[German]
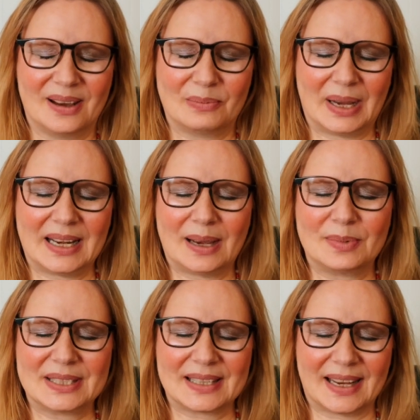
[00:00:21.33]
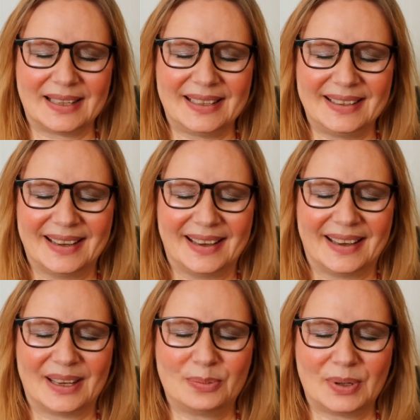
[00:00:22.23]
Mein Name ist Anni,
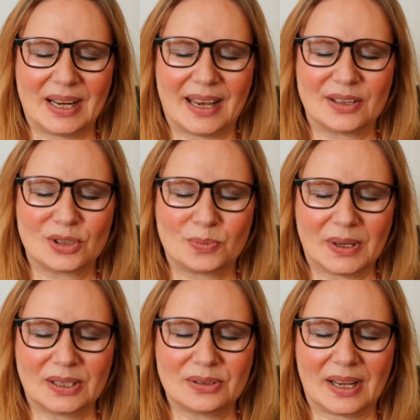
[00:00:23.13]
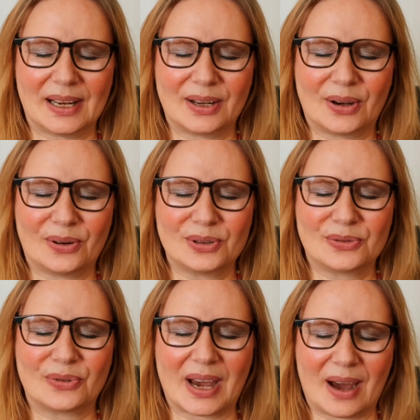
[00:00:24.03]
ich bin ein spiritueller Coach
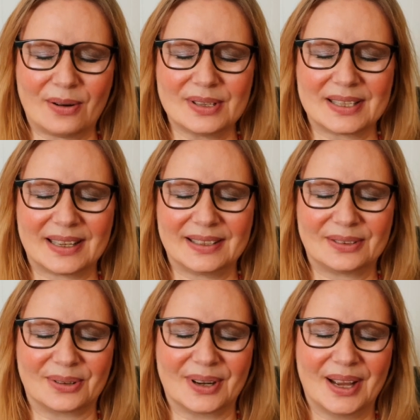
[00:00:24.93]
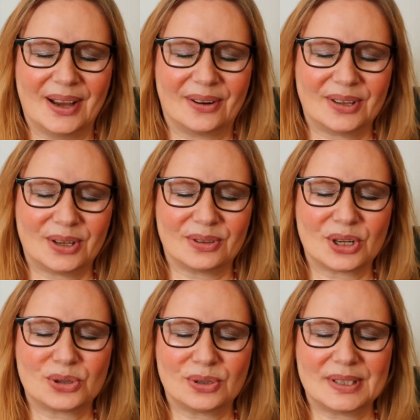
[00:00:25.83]
für Ausrichtung und ich
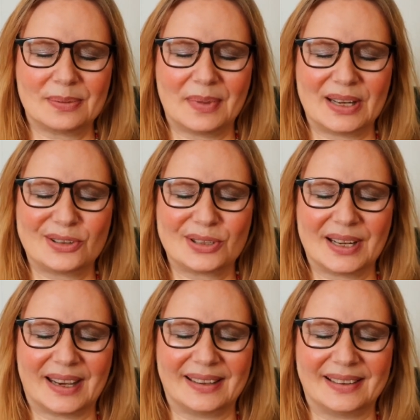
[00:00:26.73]
unterstütze Menschen darin,